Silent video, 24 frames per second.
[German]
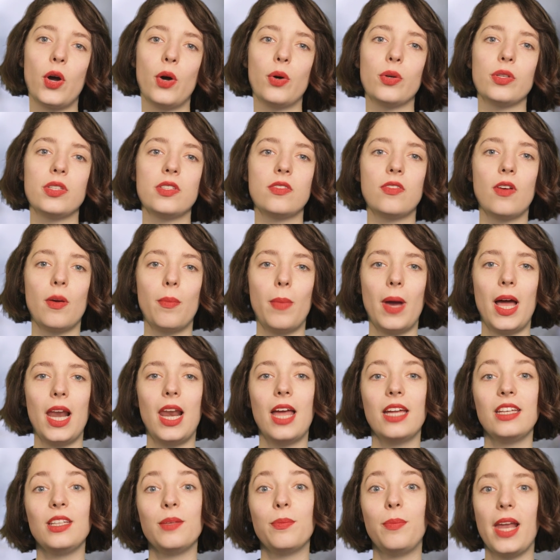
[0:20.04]
Codes,
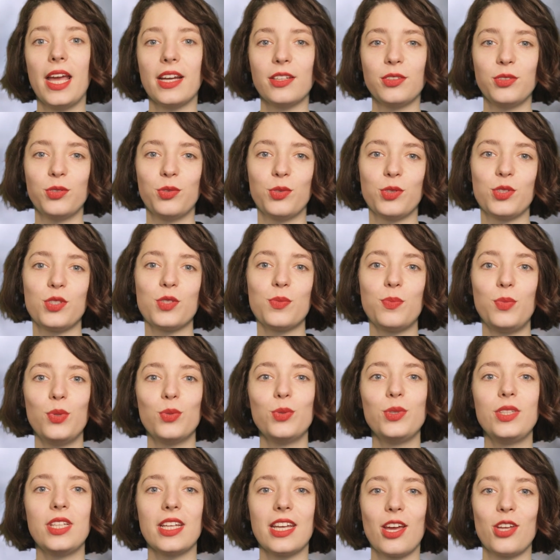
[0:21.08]
Verballer die Black Notes,
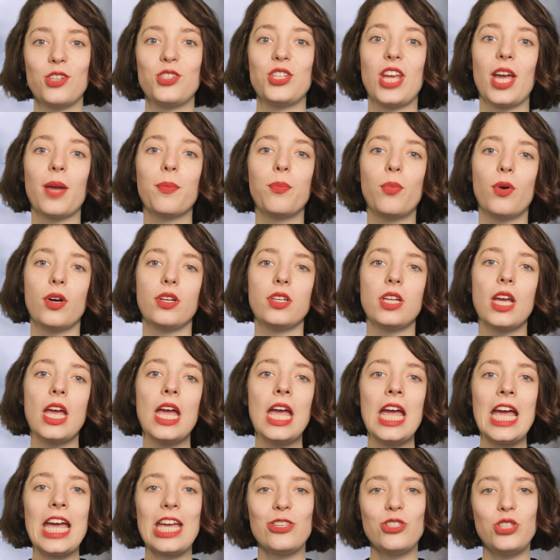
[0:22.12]
blutiger Jackpot.
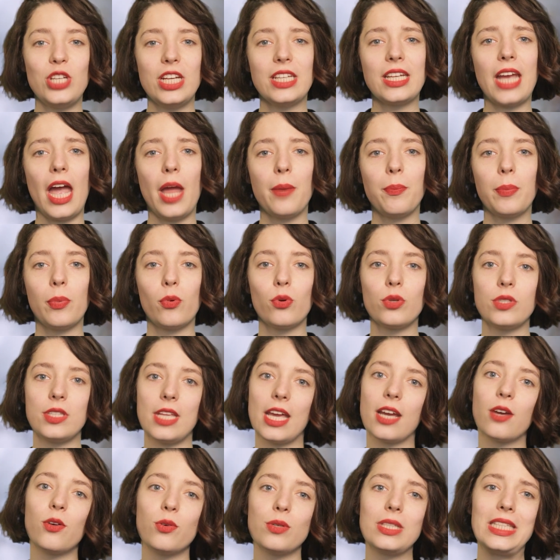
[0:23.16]
Es steht kein
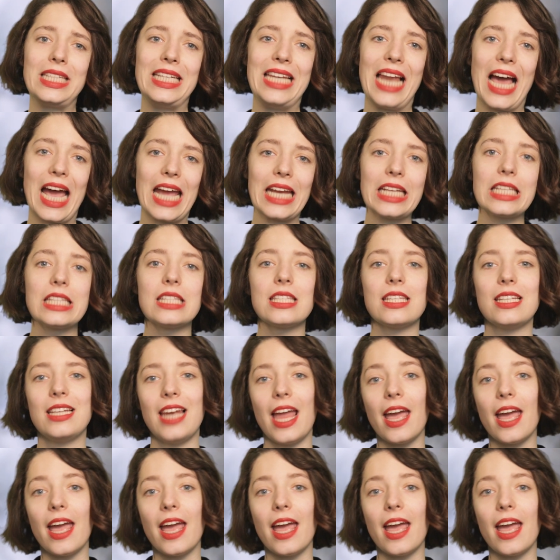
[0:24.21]
Prosecco, sie leiten, sie